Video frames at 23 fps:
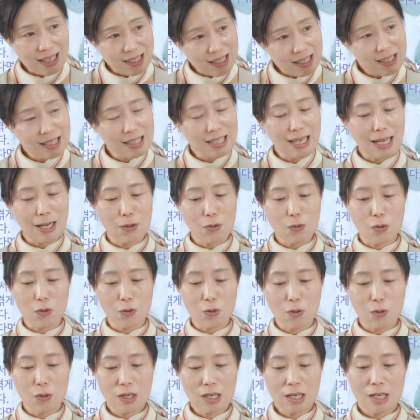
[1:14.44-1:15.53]

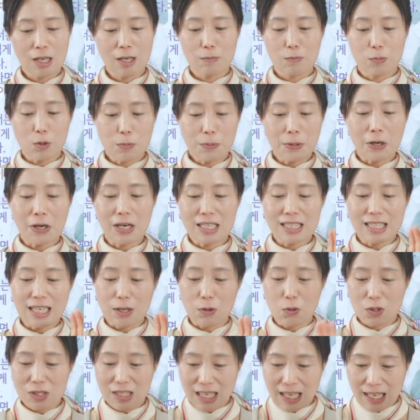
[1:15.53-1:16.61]
인내하고 불평하지
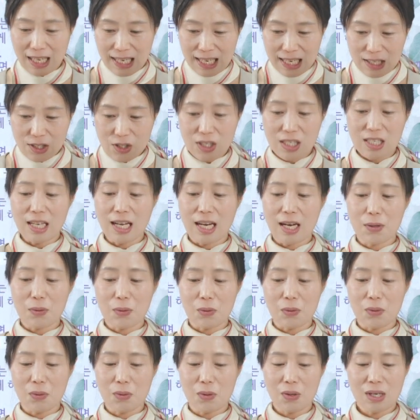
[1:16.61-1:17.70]
않고 잘
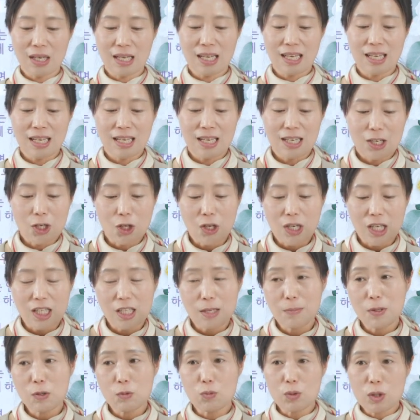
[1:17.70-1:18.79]
신뢰하고, 그렇게
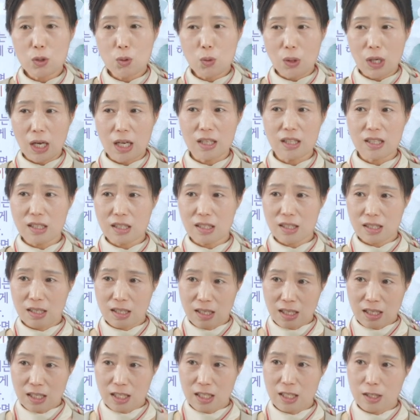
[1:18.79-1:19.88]
되면 우리 속에 있는
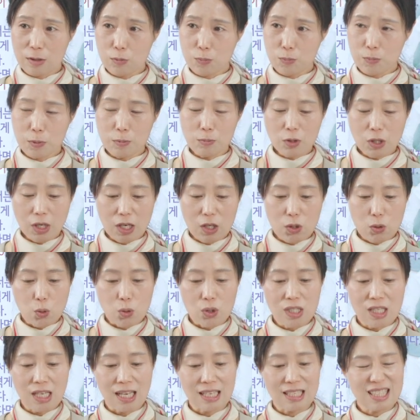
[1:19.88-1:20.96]
이 품성에
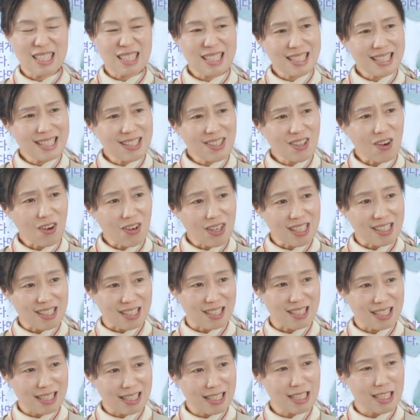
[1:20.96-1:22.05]
좋지 않은
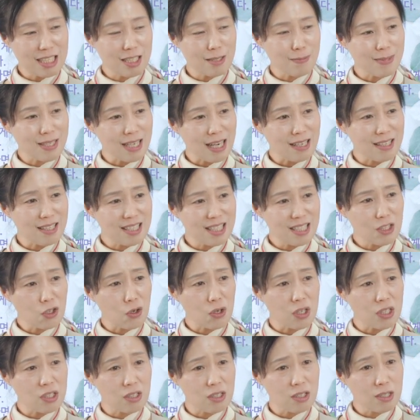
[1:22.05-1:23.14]
찌꺼기들, 이기심이라는
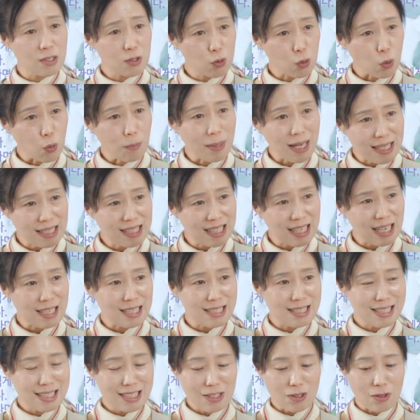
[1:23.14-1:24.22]
찌꺼기들,
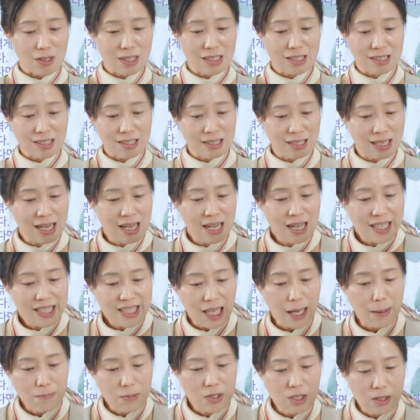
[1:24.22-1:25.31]
교만이라는 찌꺼기들,
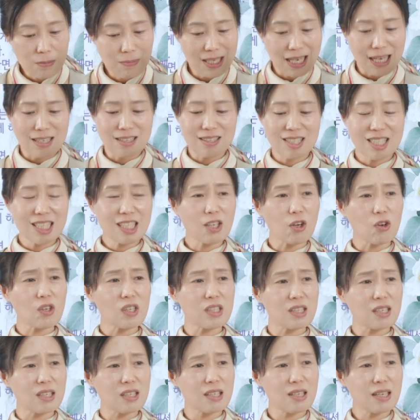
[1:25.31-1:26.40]
탐심이라는
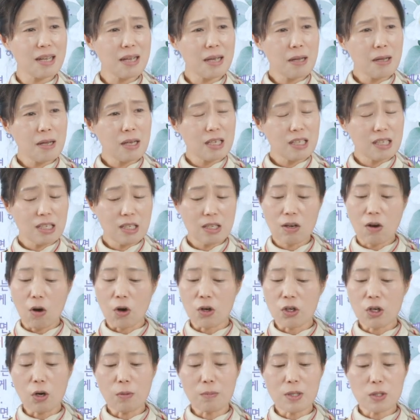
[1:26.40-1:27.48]
찌꺼기들을 이
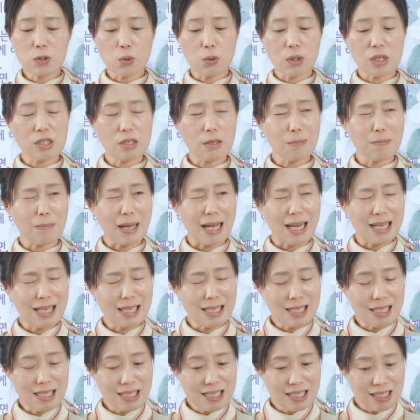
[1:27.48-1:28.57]
어려움을 통해서
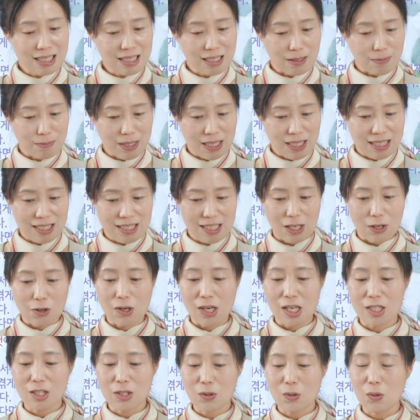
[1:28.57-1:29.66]
말끔히
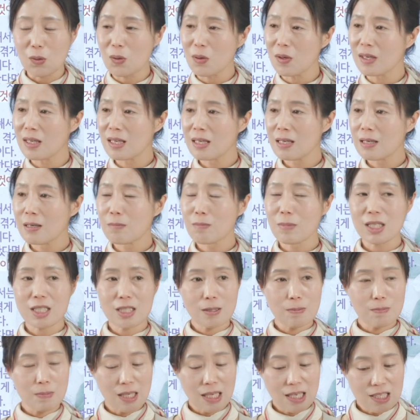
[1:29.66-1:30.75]
제거하시고
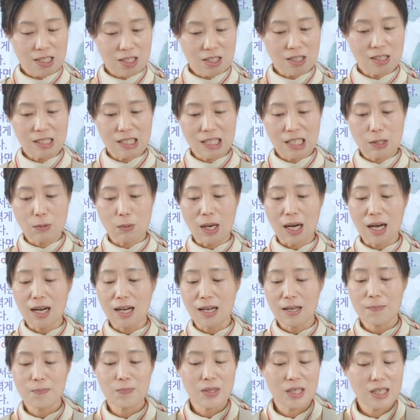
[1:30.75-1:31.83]
마침내
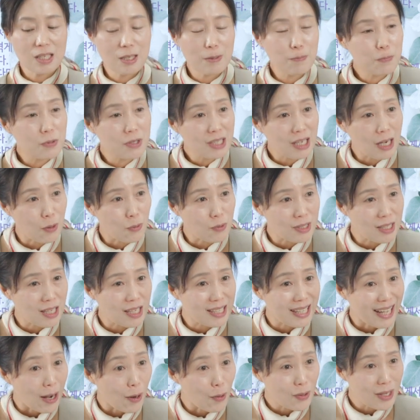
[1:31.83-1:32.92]
승리와 기쁨 가운데
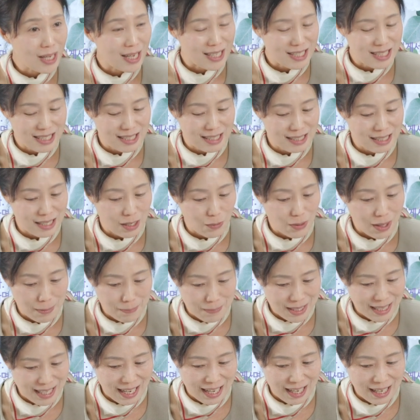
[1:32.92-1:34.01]
나오게 하신다고
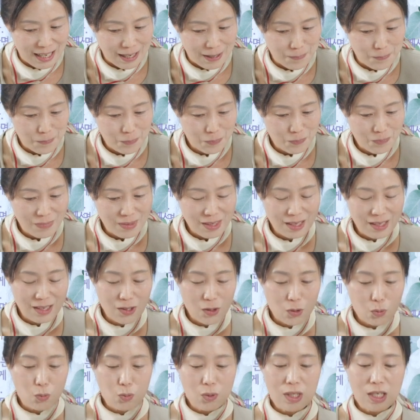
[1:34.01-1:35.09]
합니다.
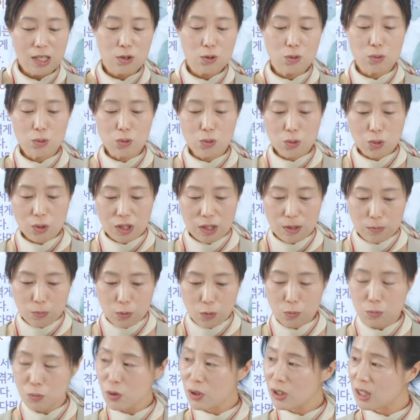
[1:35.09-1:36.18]
우리가 순순히
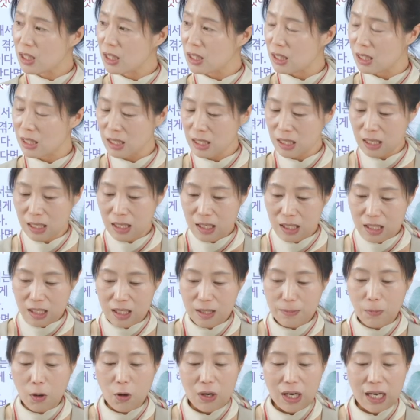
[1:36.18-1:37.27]
묵묵히
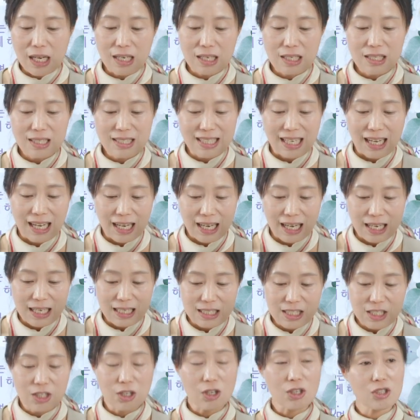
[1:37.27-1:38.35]
이 멍에를 잘
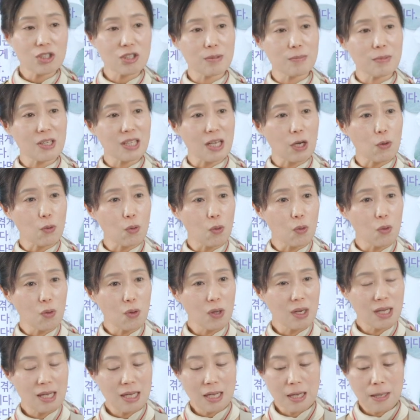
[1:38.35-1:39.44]
지었으면
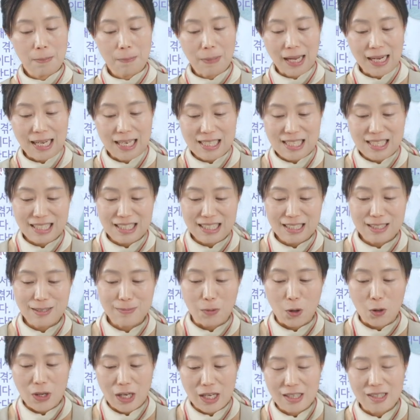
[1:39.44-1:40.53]
하고 바라시는 그
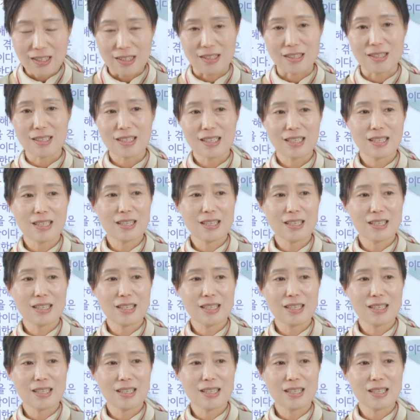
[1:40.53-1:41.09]
멍에를,